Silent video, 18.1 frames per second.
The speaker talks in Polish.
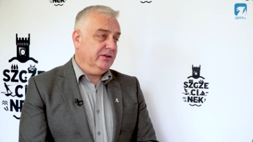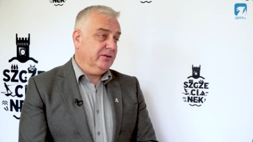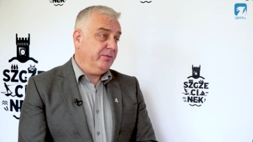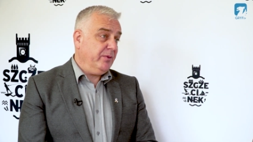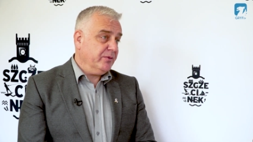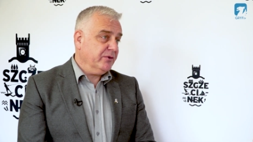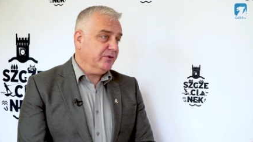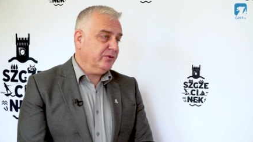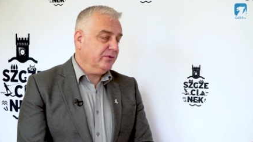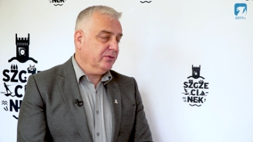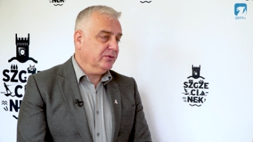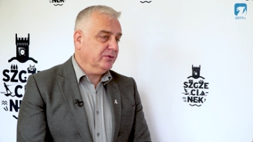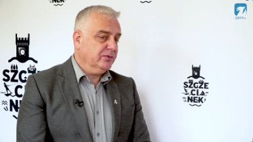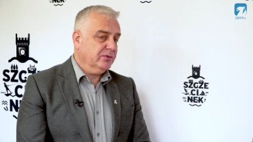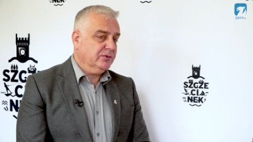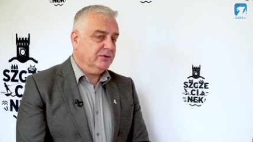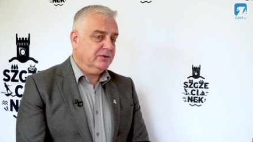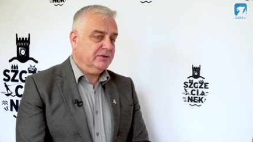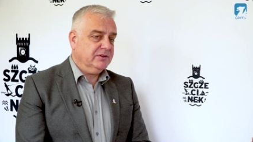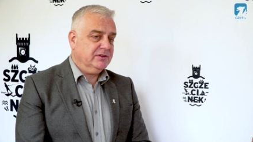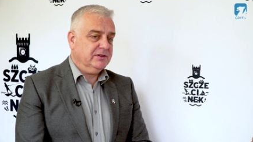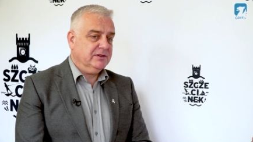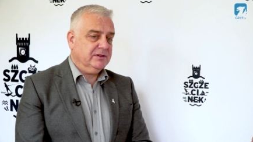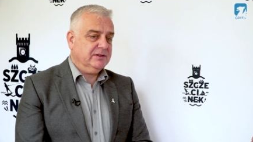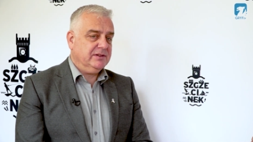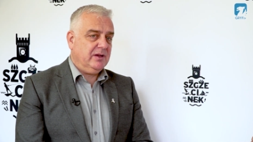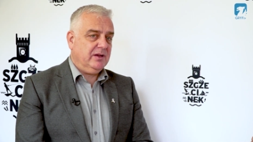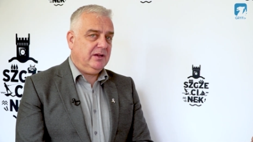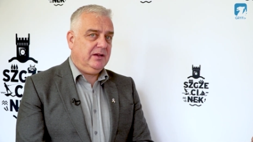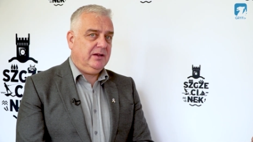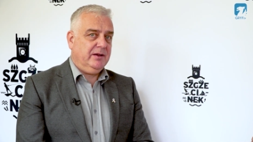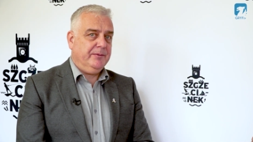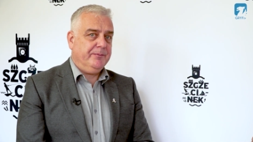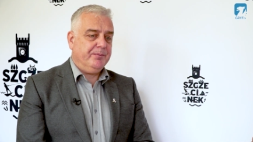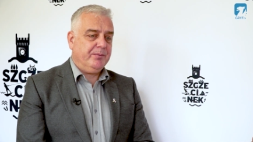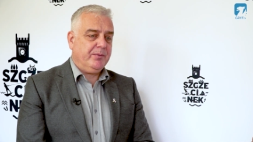po prostu
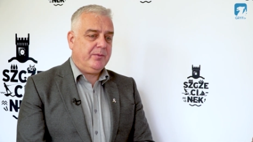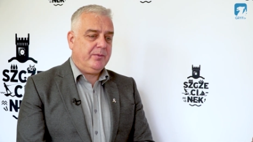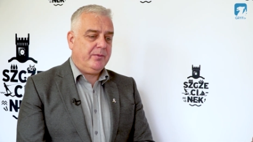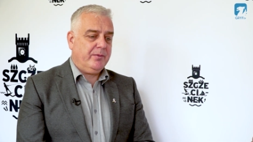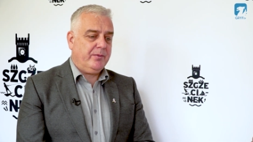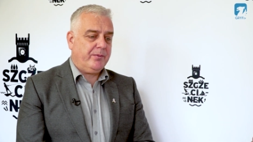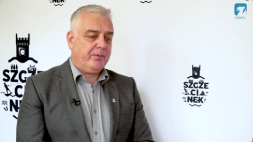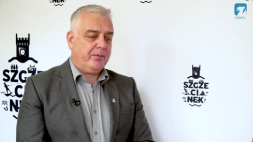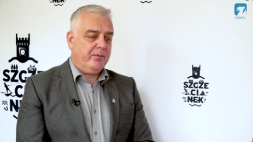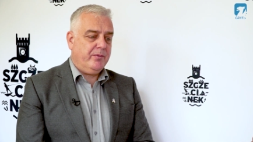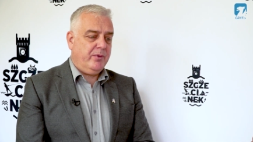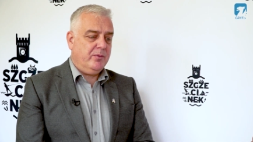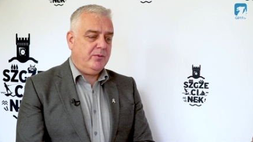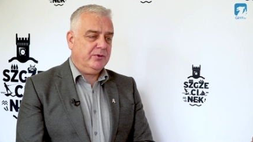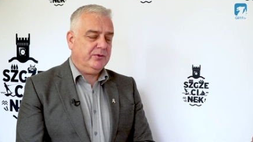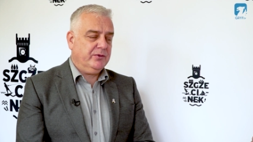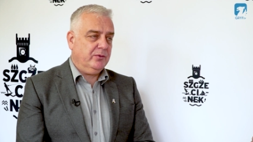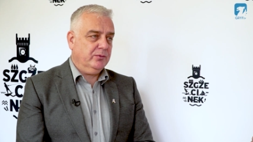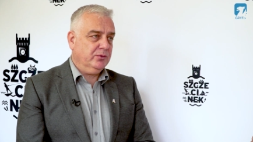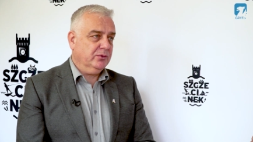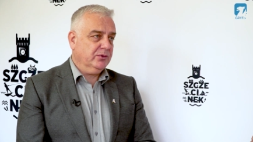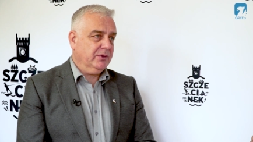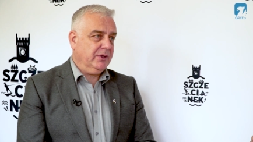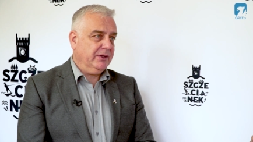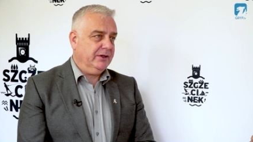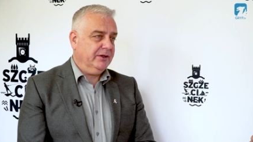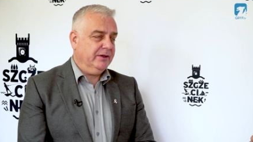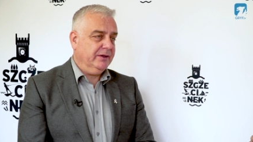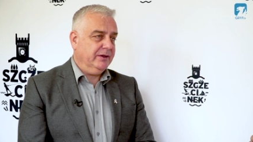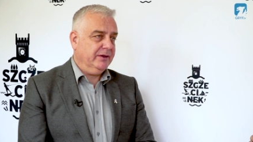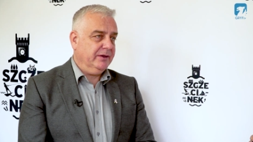za mm, pomocą tutaj